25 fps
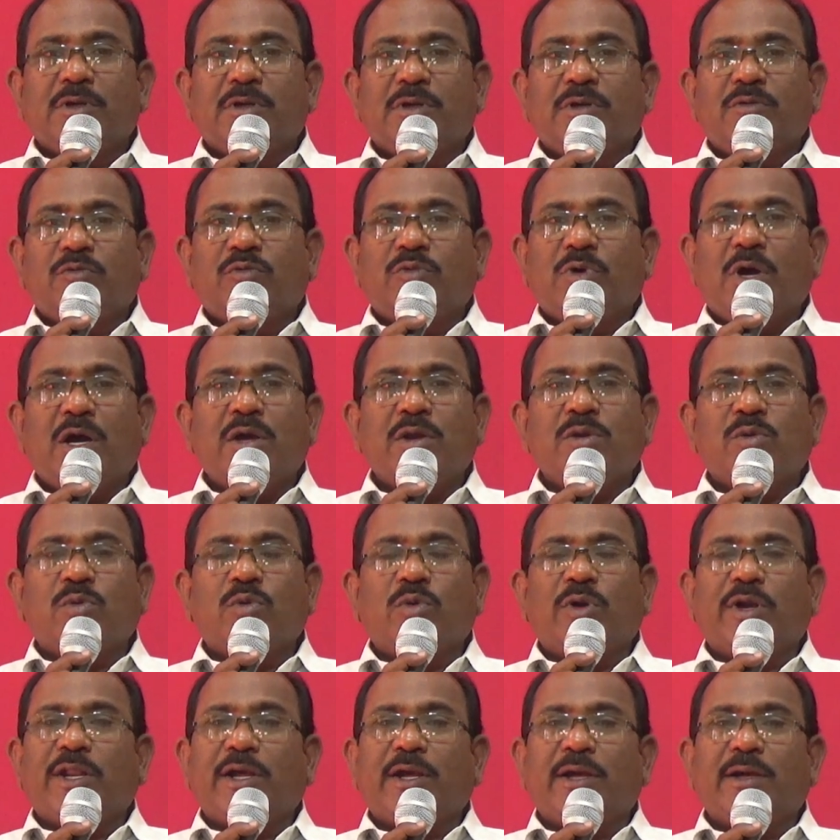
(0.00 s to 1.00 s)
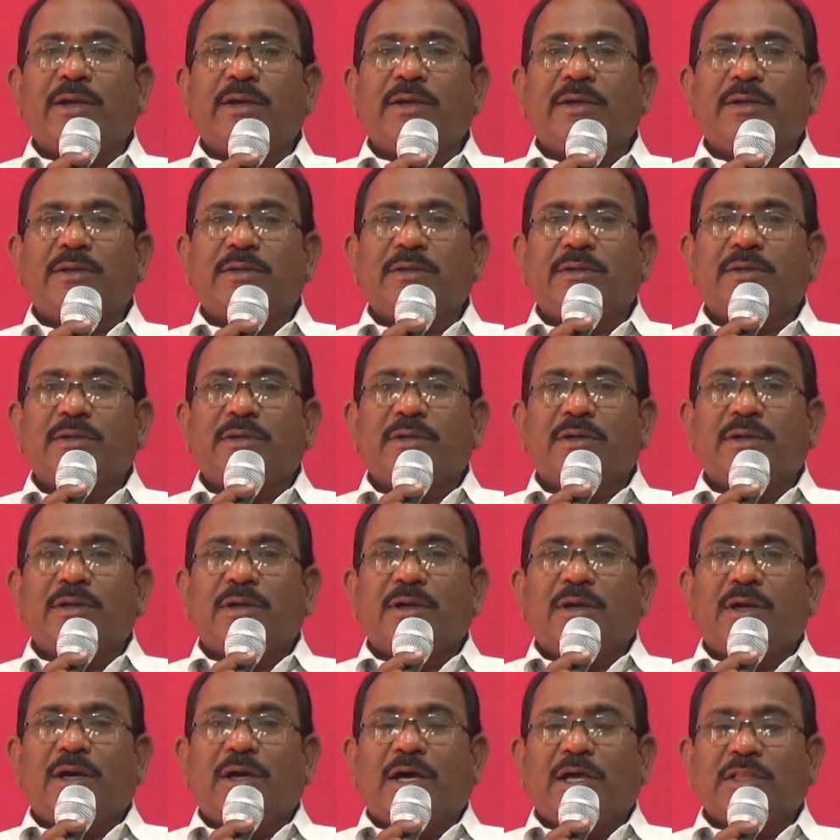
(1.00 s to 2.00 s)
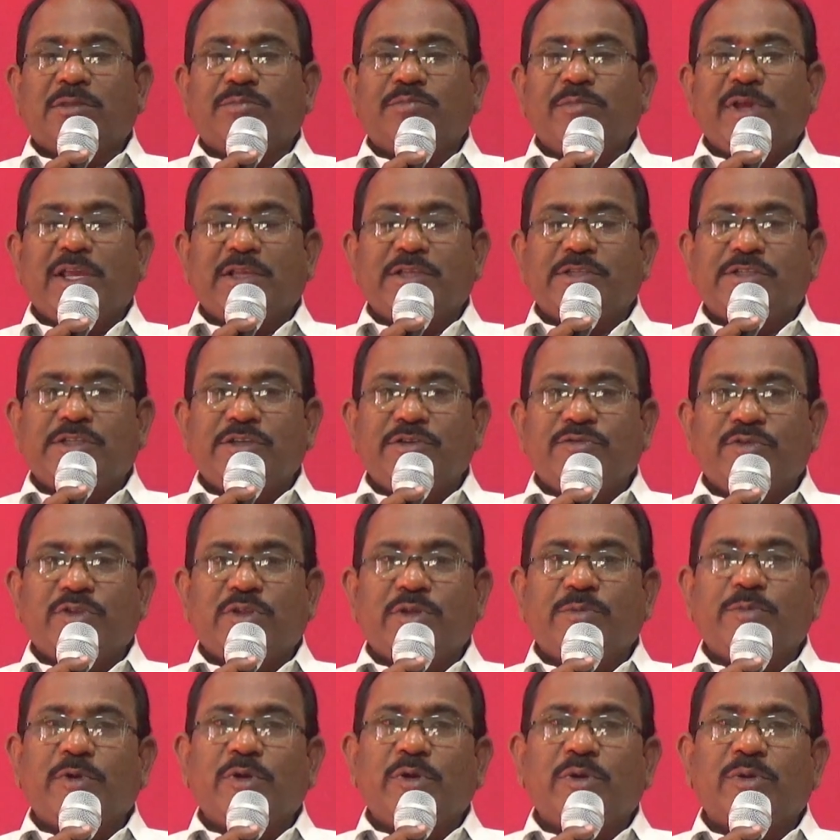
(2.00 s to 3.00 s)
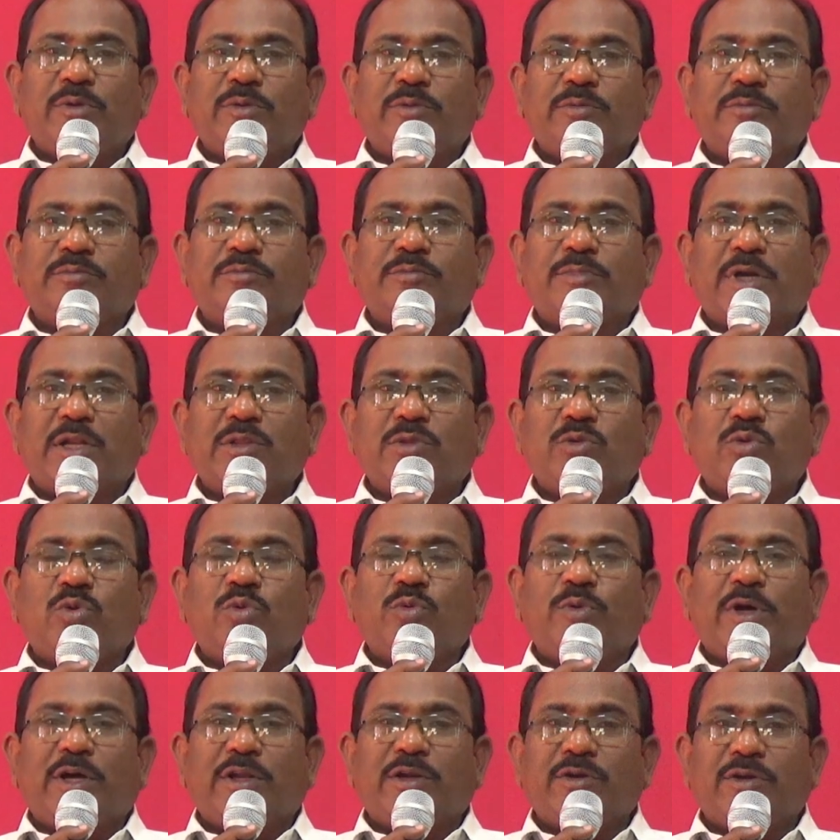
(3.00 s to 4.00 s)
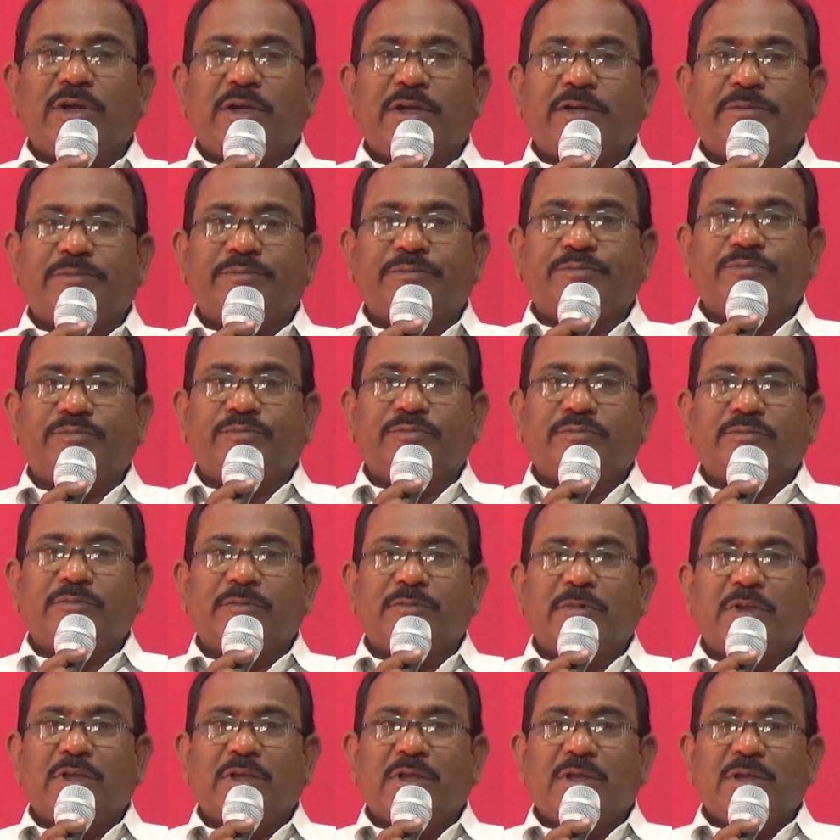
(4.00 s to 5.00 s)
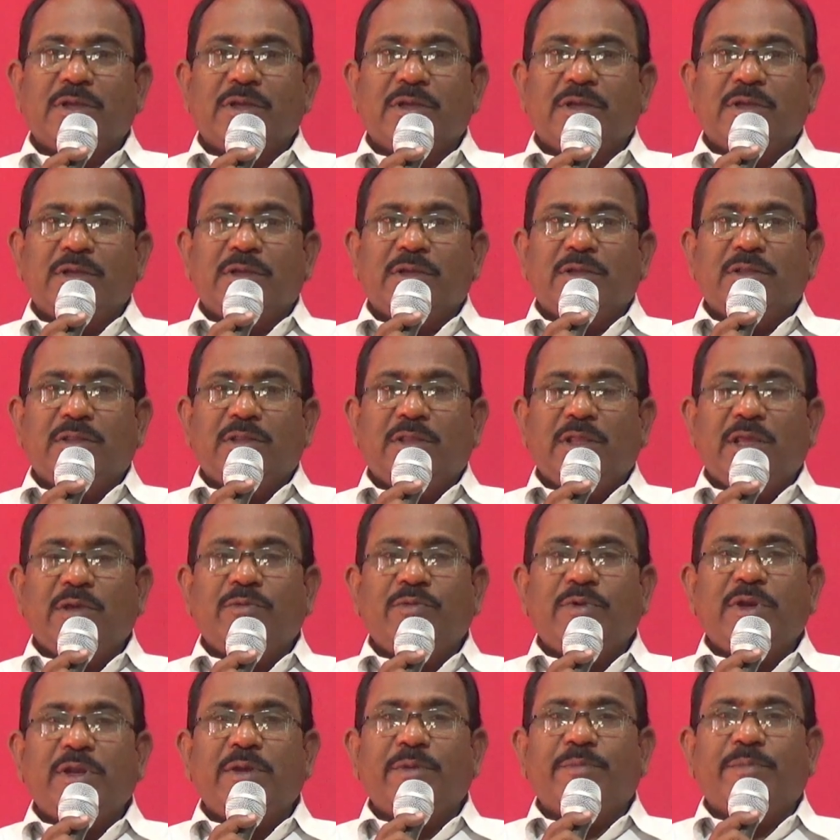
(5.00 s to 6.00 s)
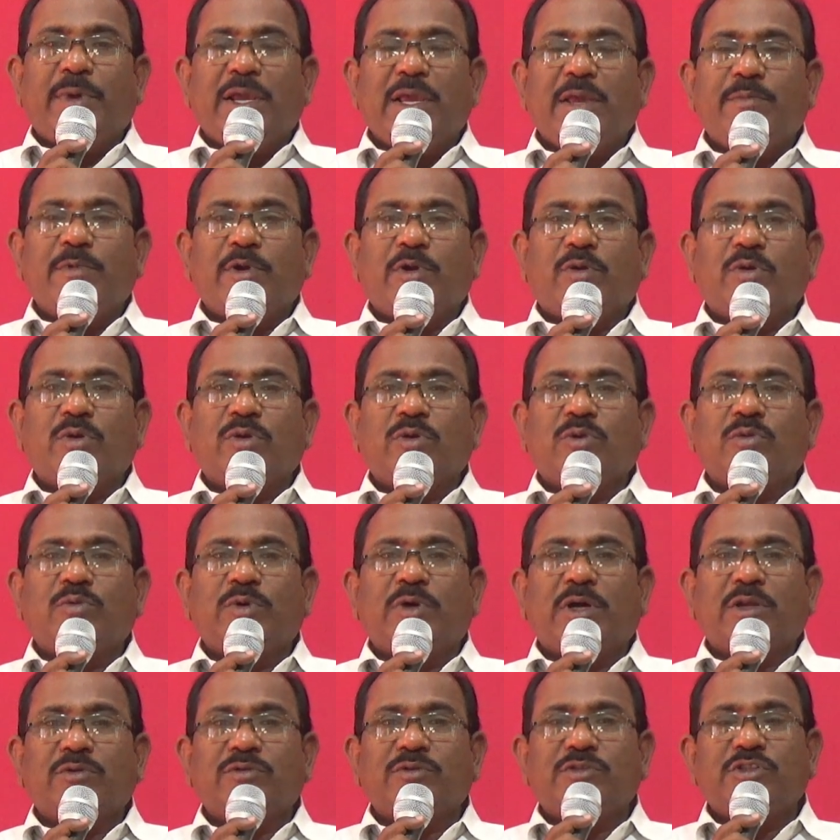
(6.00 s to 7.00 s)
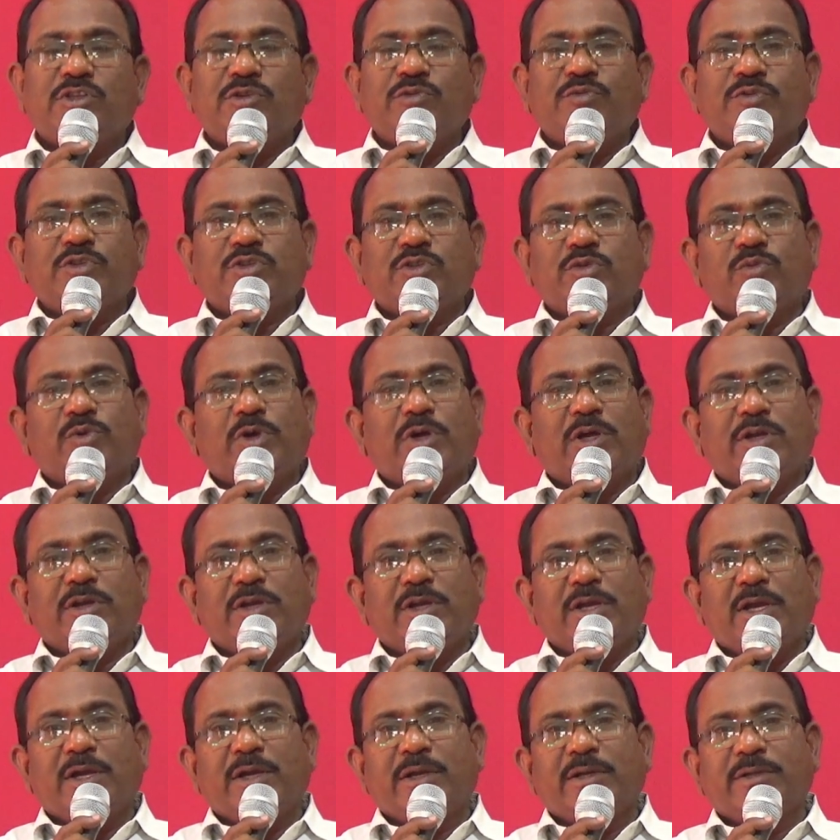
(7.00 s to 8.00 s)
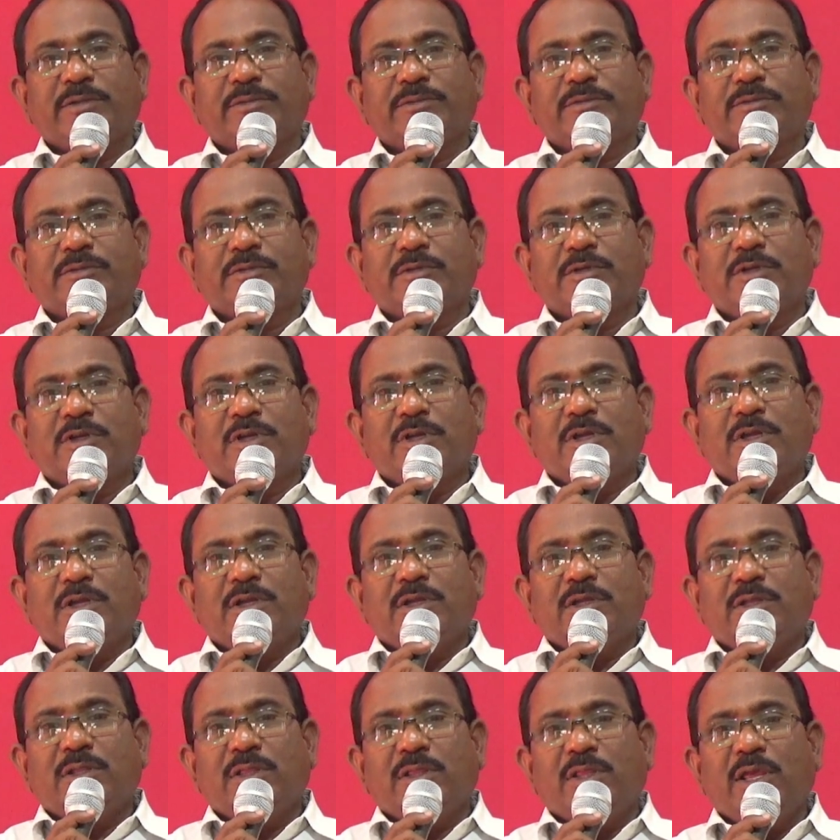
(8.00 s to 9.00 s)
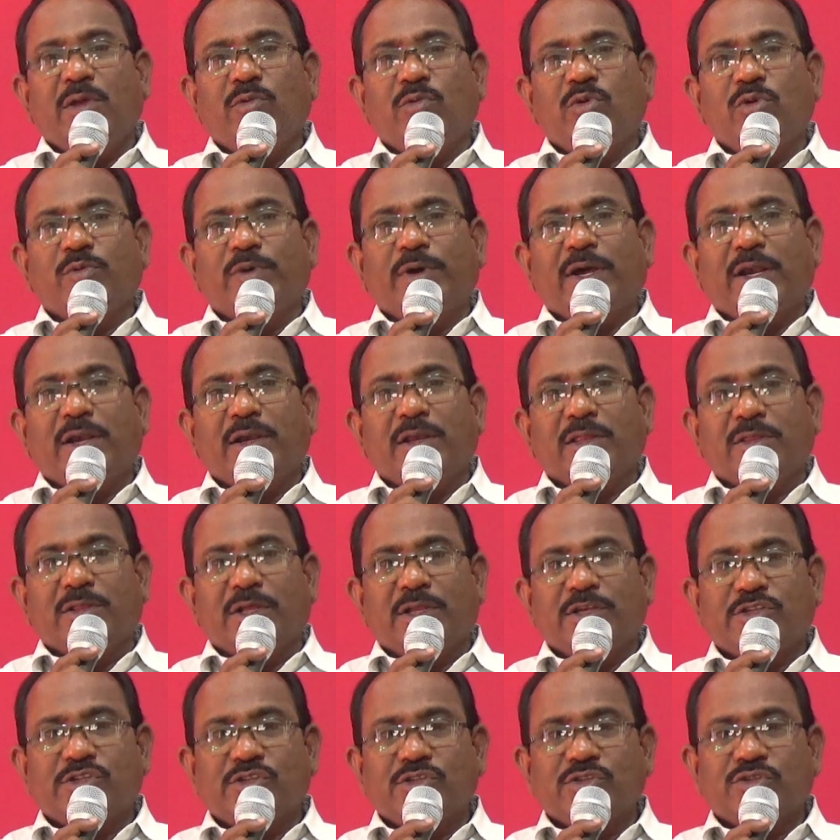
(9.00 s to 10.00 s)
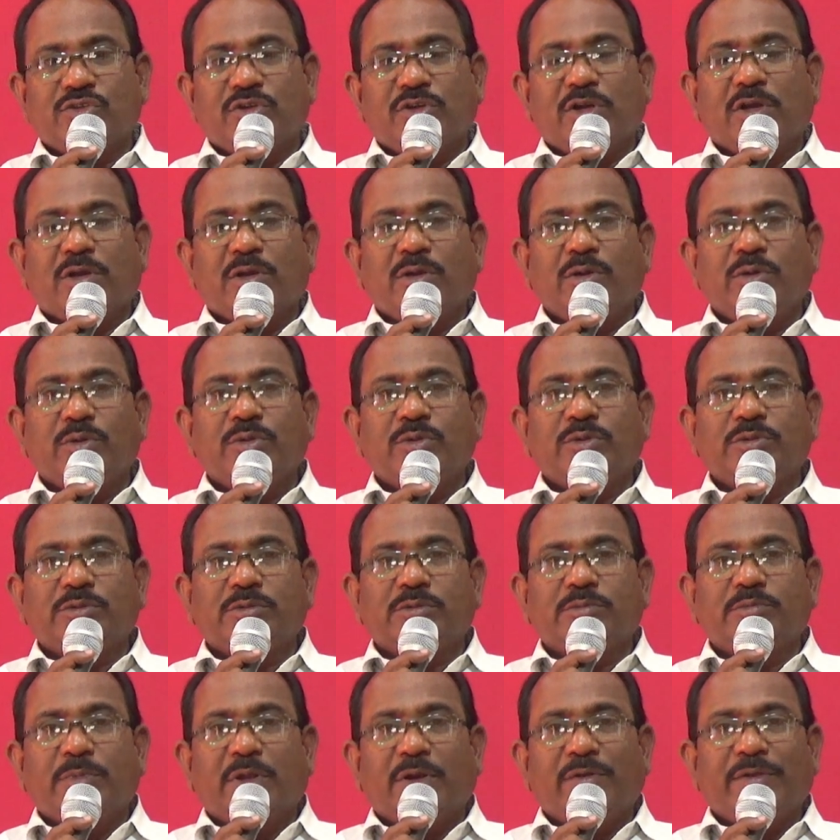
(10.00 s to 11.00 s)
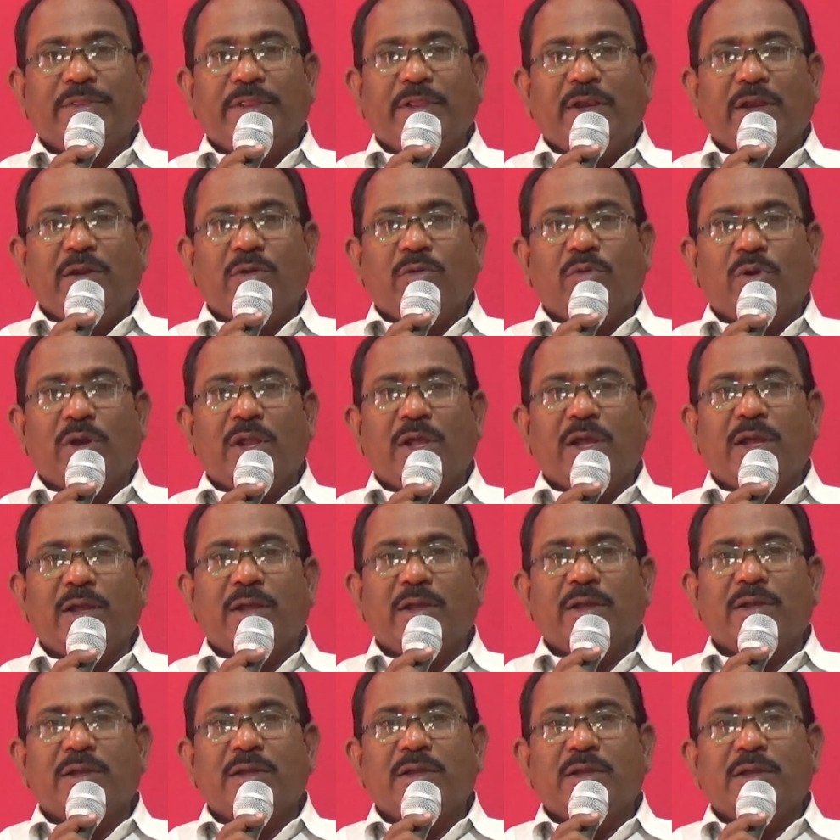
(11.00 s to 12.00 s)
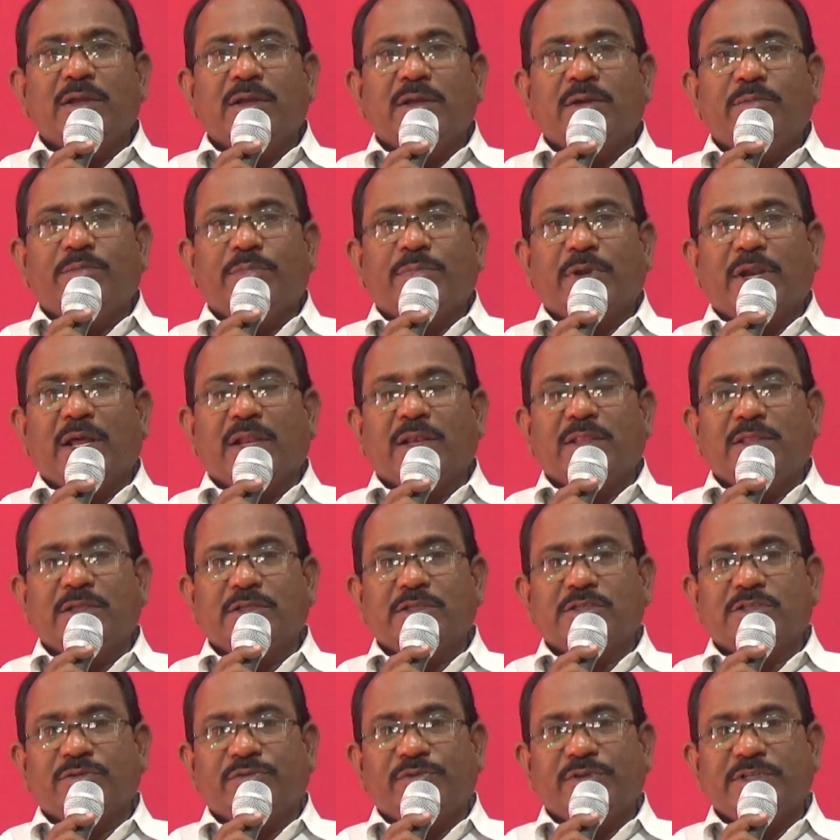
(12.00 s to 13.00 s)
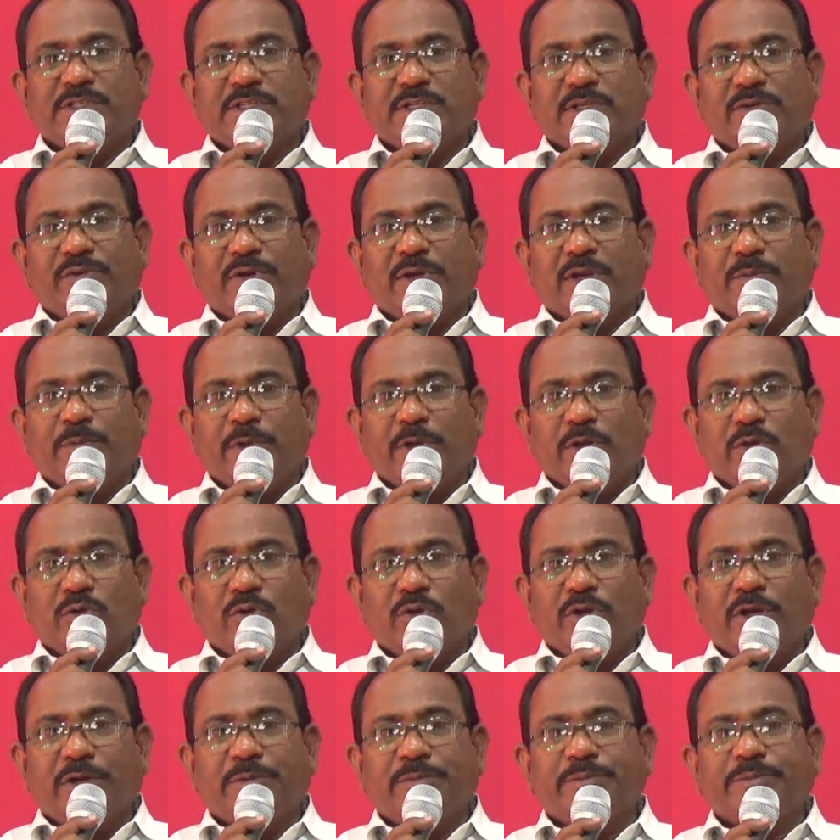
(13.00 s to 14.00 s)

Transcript: వారు కూడా ఆత్మీయ జీవితంలో బ్రతుకువారుగా దేవుని మహిమ కొరకు వారు జీవించువారుగా దేవుడు వారిని దర్శించినట్లు మనమందరం కూడా ప్రార్థించవలసిన వారమై ఉంటున్నాం